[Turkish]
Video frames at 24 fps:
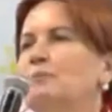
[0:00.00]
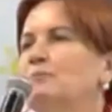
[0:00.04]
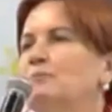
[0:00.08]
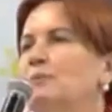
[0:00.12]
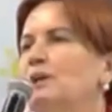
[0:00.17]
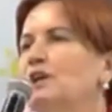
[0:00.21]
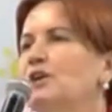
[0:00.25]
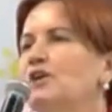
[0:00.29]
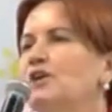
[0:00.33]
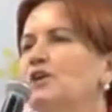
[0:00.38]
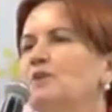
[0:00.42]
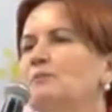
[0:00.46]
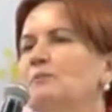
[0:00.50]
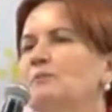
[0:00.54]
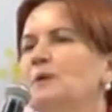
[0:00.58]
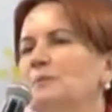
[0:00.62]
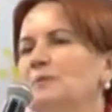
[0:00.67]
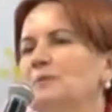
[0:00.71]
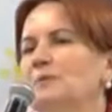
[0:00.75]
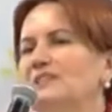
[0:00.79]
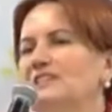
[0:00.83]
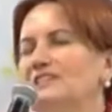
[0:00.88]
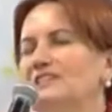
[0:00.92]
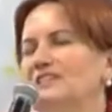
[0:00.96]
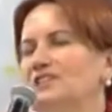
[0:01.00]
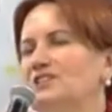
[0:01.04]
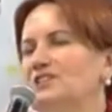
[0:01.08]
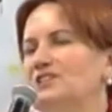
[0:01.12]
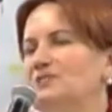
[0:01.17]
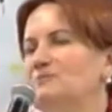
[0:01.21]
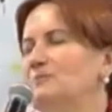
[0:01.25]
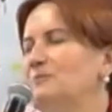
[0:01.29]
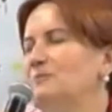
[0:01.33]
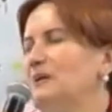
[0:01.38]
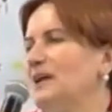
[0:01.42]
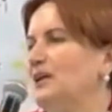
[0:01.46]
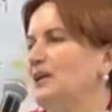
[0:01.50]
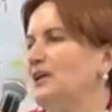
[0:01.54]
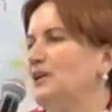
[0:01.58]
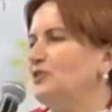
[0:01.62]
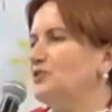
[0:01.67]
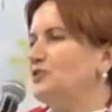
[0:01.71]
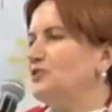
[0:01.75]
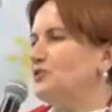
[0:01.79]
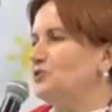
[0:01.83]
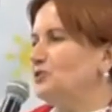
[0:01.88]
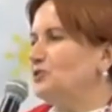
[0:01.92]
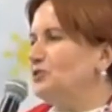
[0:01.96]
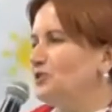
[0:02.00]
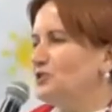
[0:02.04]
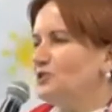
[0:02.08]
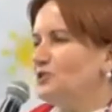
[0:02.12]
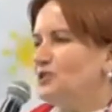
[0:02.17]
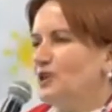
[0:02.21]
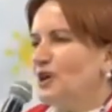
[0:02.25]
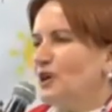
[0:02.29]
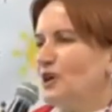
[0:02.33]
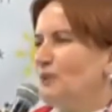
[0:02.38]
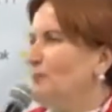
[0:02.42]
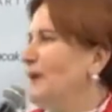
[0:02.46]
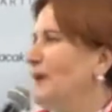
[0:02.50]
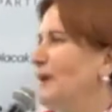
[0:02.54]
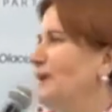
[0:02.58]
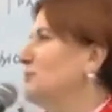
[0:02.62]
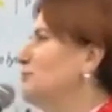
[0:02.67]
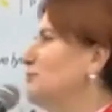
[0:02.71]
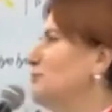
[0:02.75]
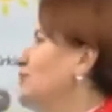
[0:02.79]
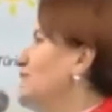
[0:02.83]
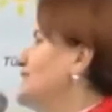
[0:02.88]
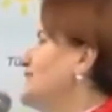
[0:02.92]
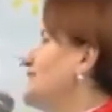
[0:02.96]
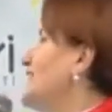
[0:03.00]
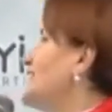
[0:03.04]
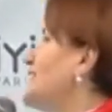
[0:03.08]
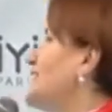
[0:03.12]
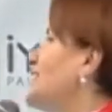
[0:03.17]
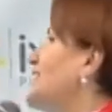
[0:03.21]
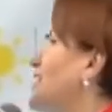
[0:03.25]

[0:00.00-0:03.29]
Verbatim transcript: Biliyorum hepiniz seçimi bekliyorsunuz. Ben de bu kadar